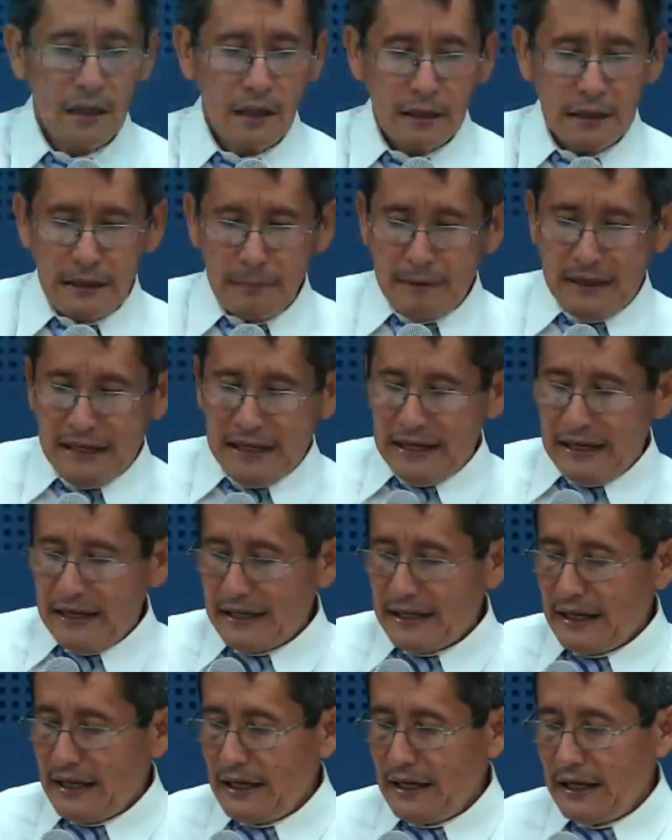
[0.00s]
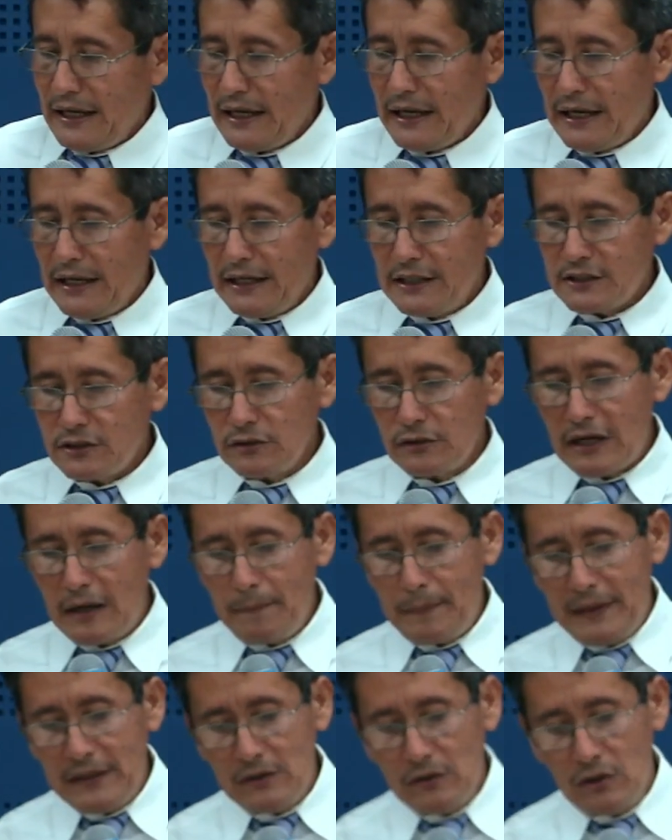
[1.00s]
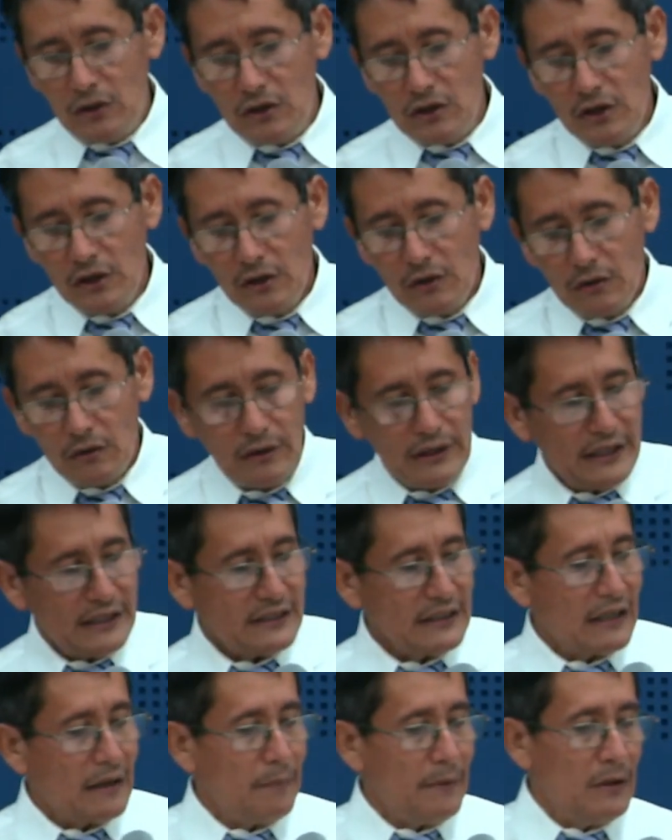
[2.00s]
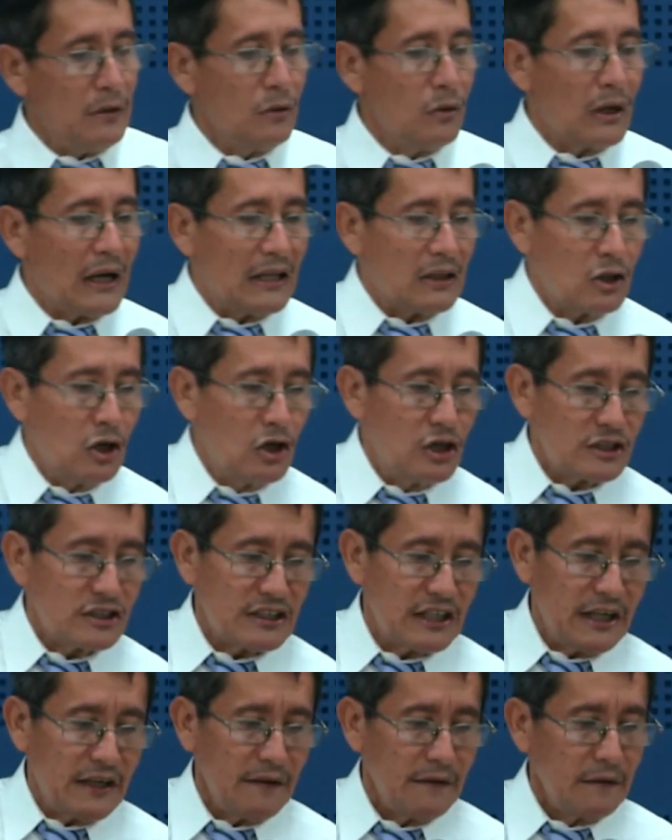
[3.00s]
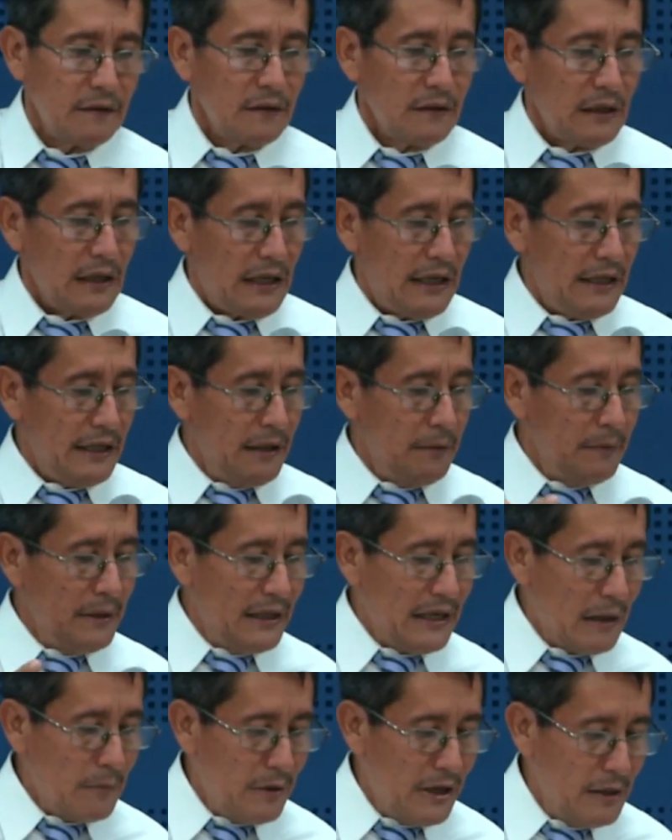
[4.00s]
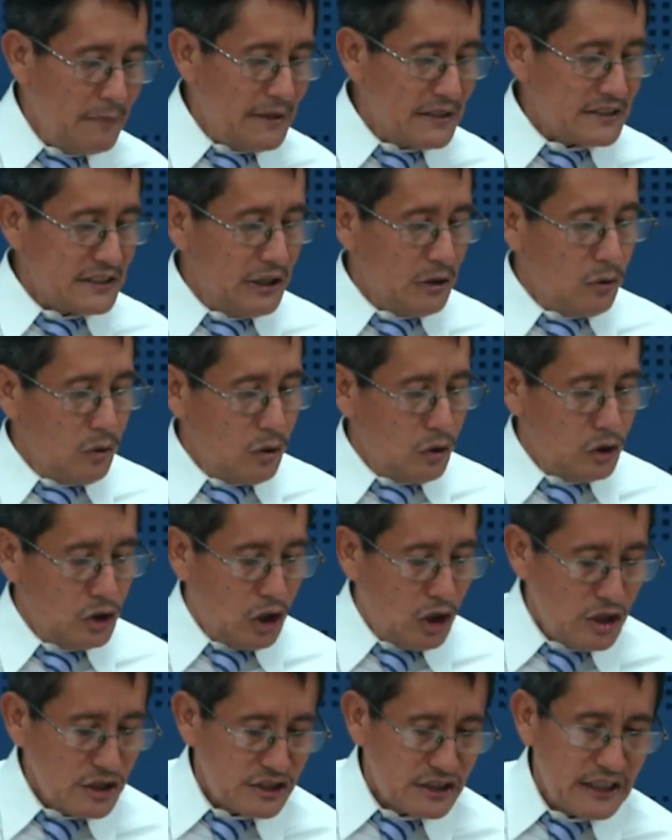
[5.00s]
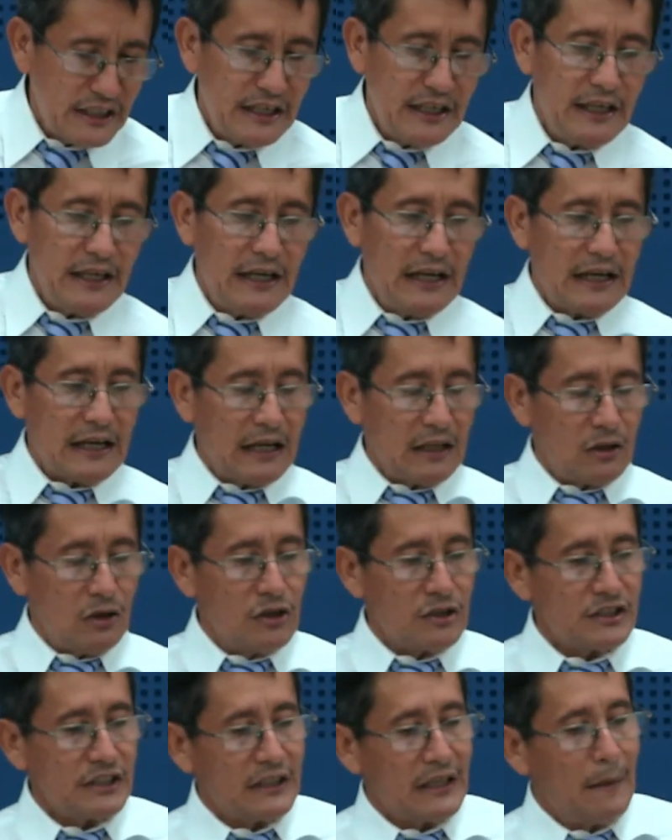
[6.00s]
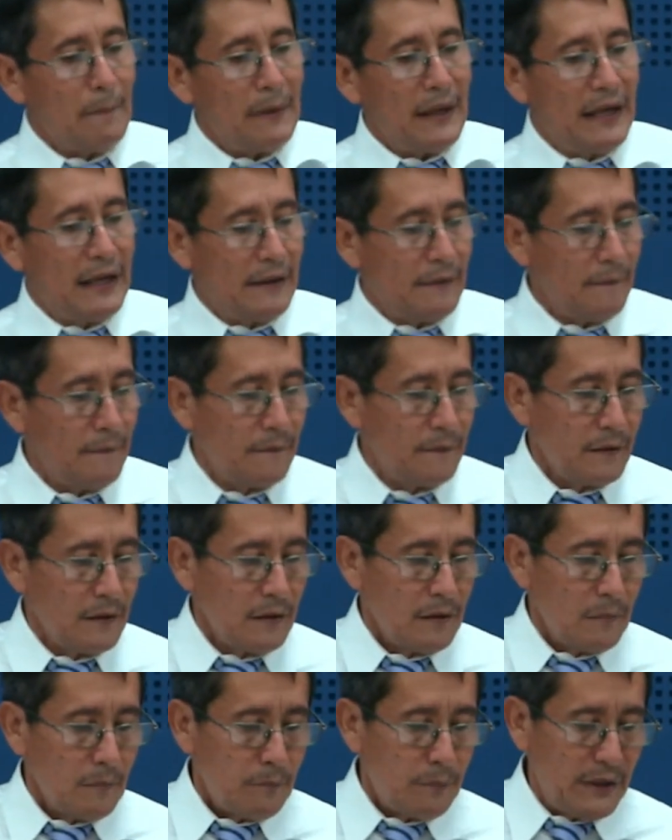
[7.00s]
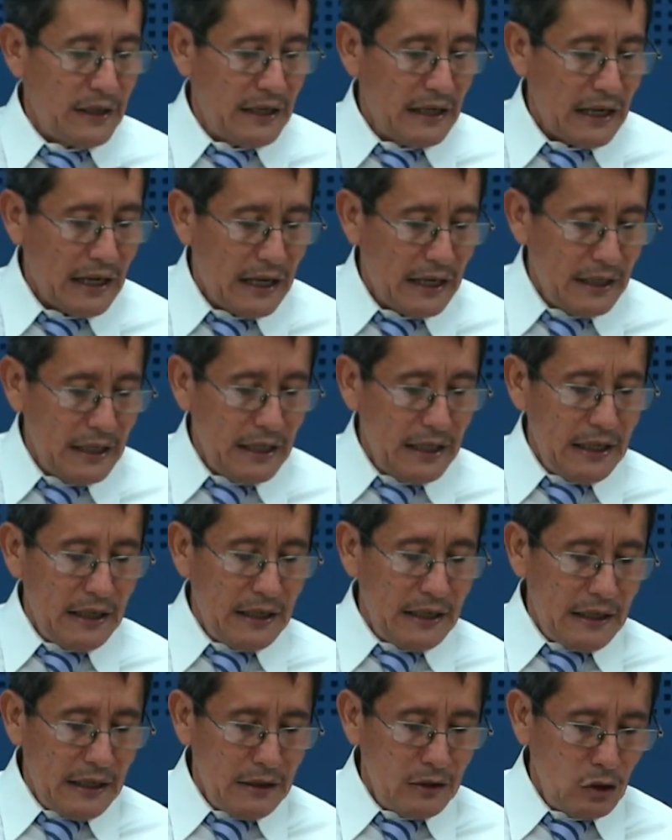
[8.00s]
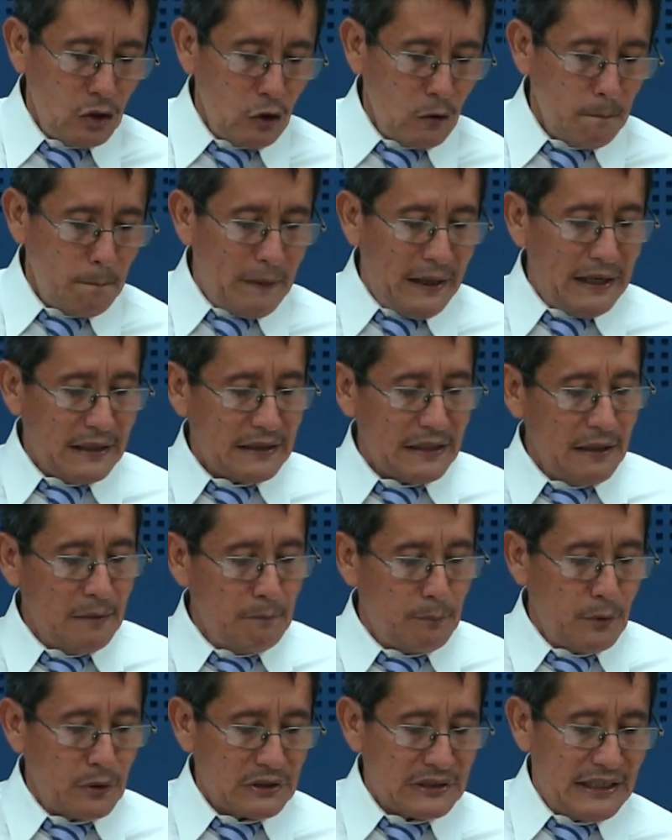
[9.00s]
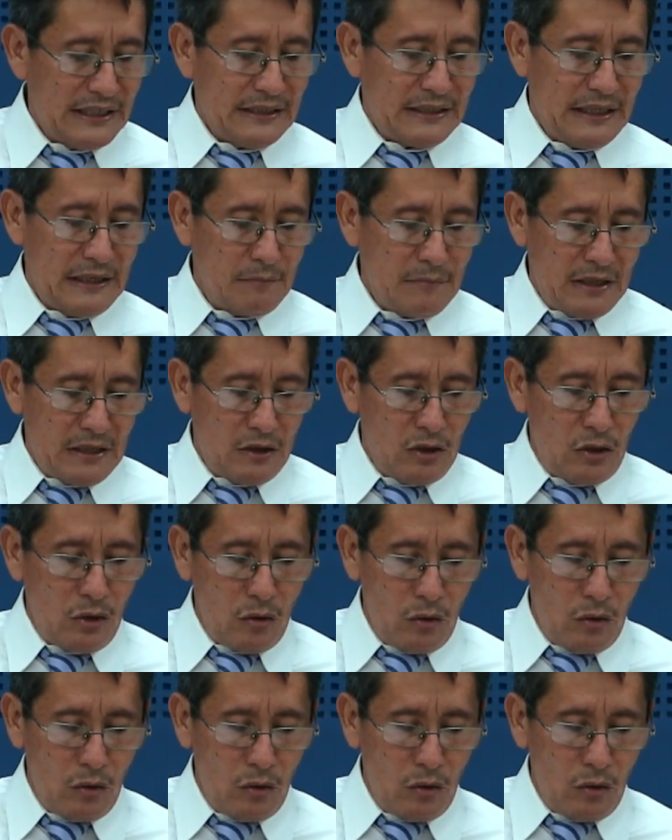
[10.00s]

De manera que en estos capítulos, o en este capítulo 14, allí miramos el versículo 12 y el 14 también, pues hay dos partes importantes, hermano.